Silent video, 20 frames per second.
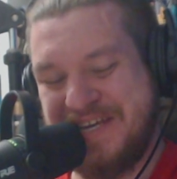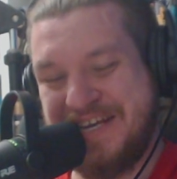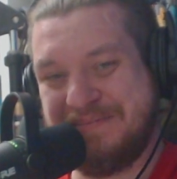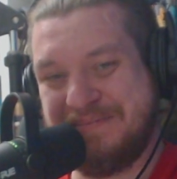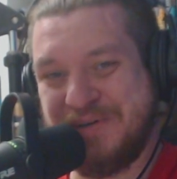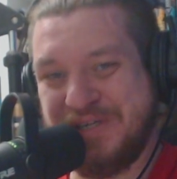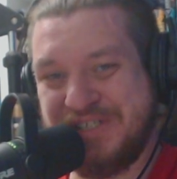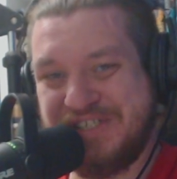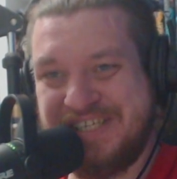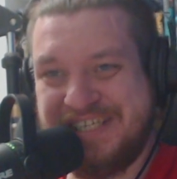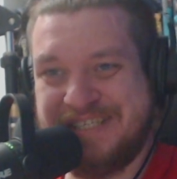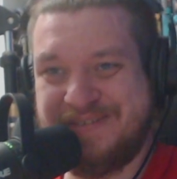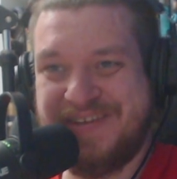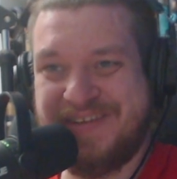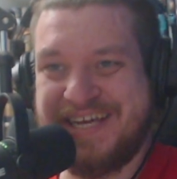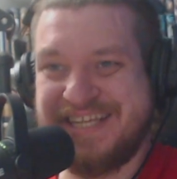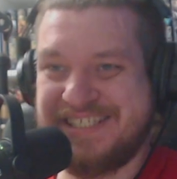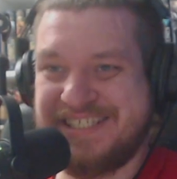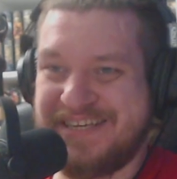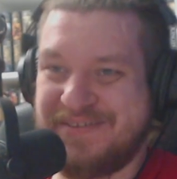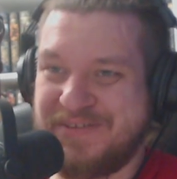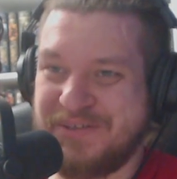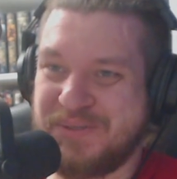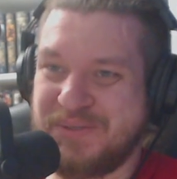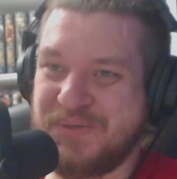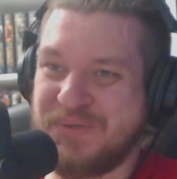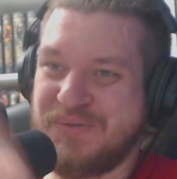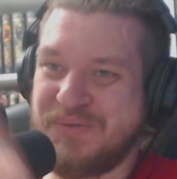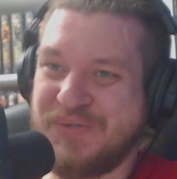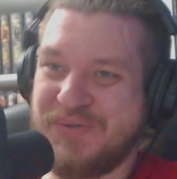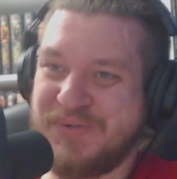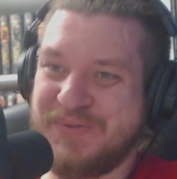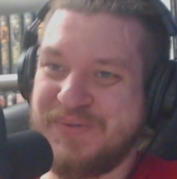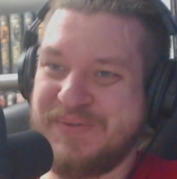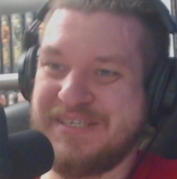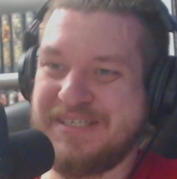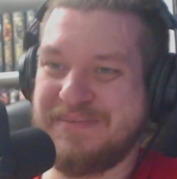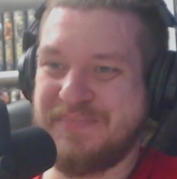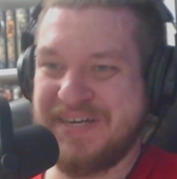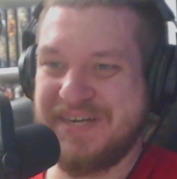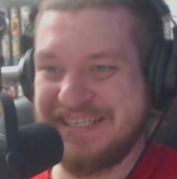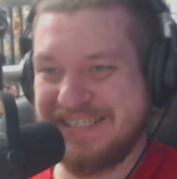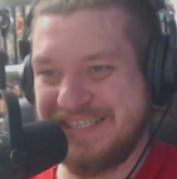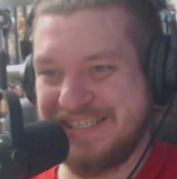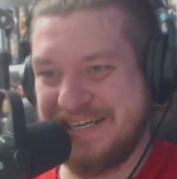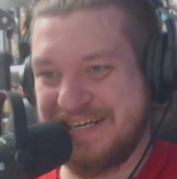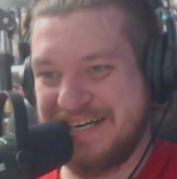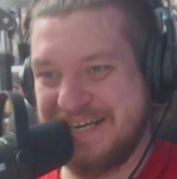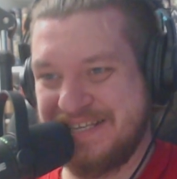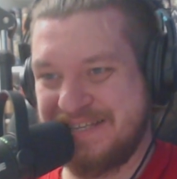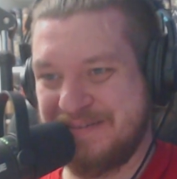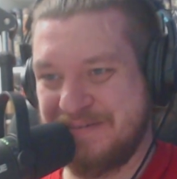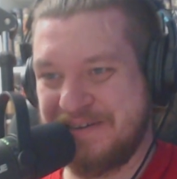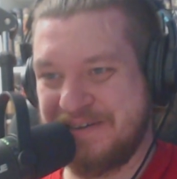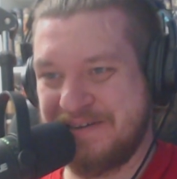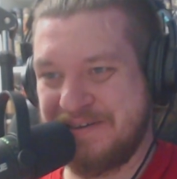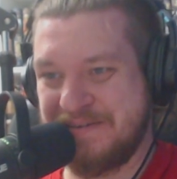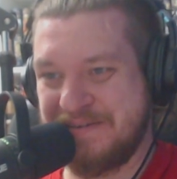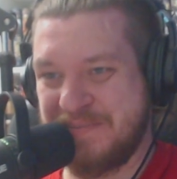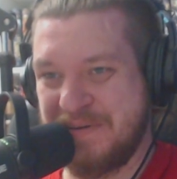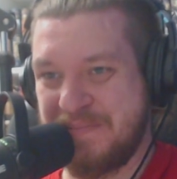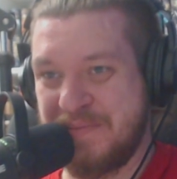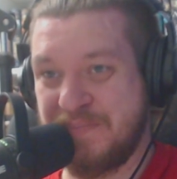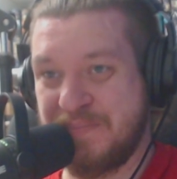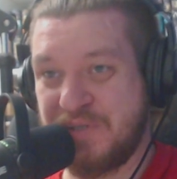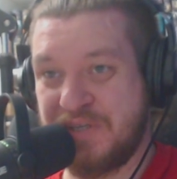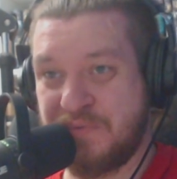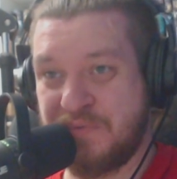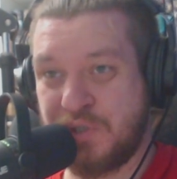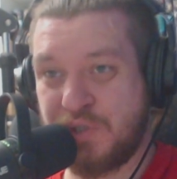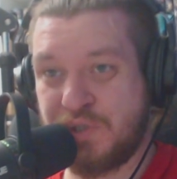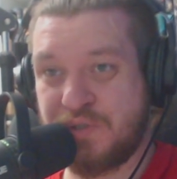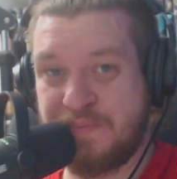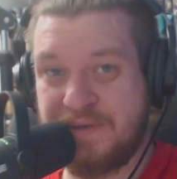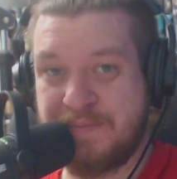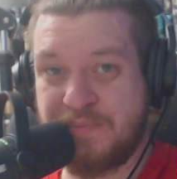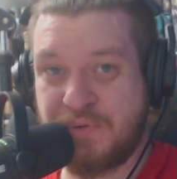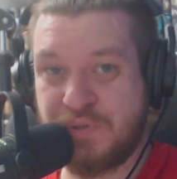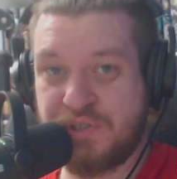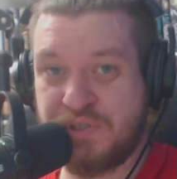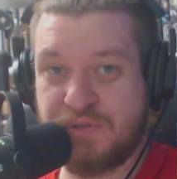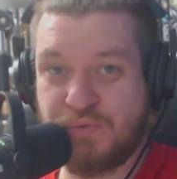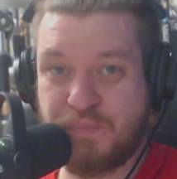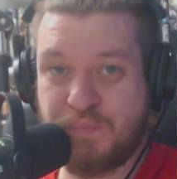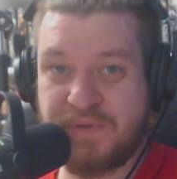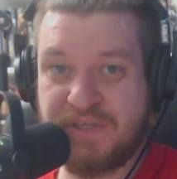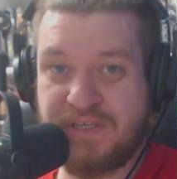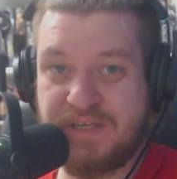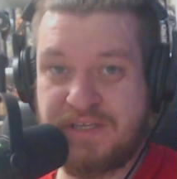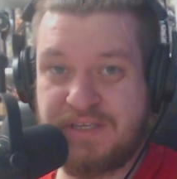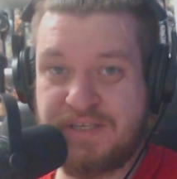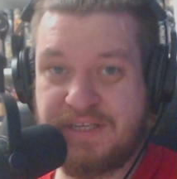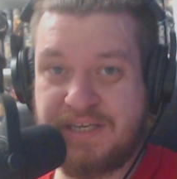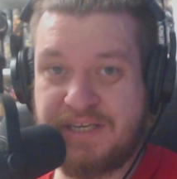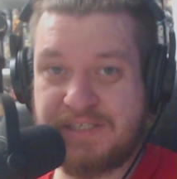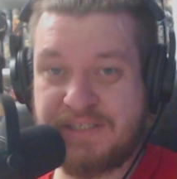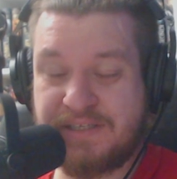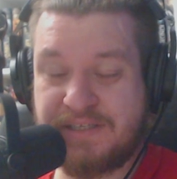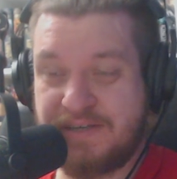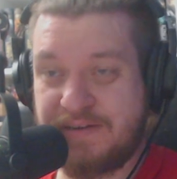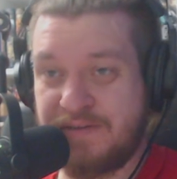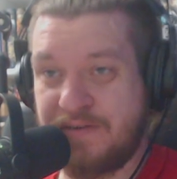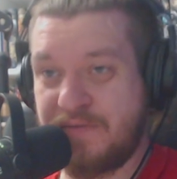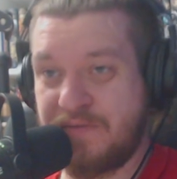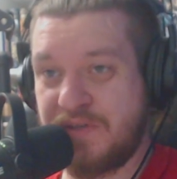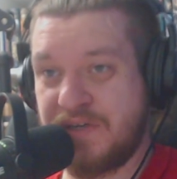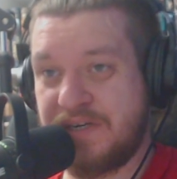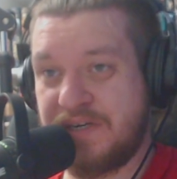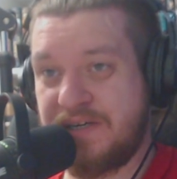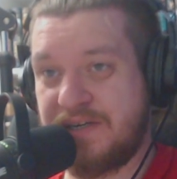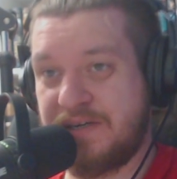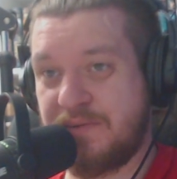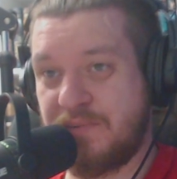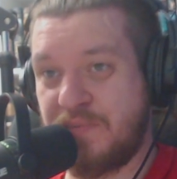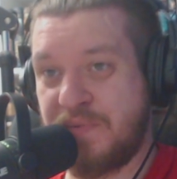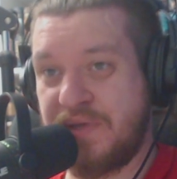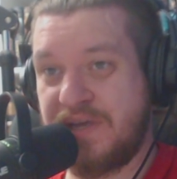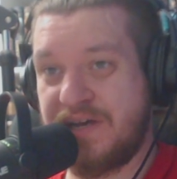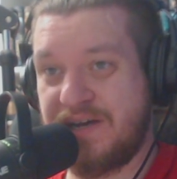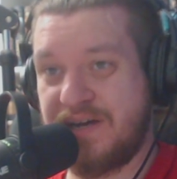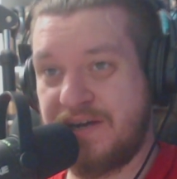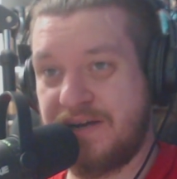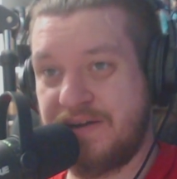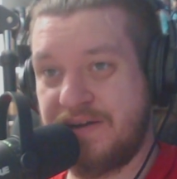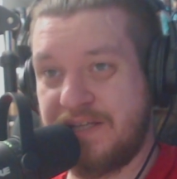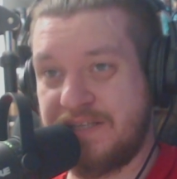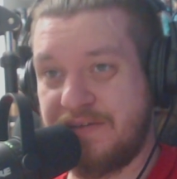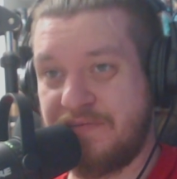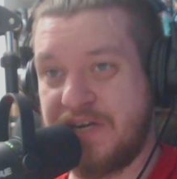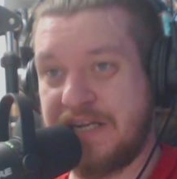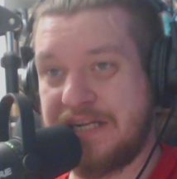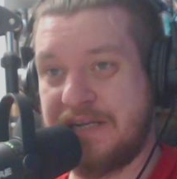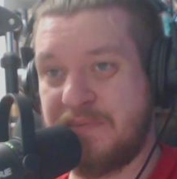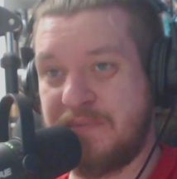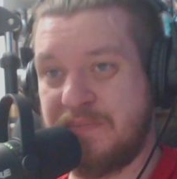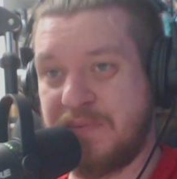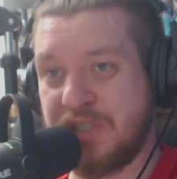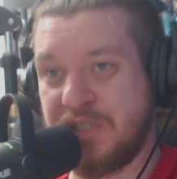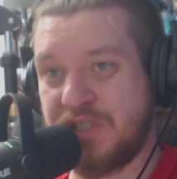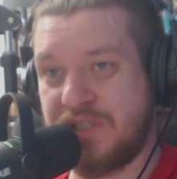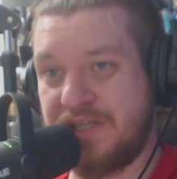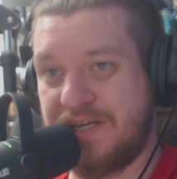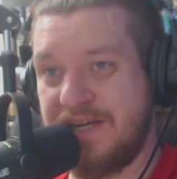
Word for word: можешь не извиняться, я в эту игру все равно не собирался играть, э, помимо того, что мне просто тупо неинтересно, а во-вторых, у меня она вряд ли бы пошла.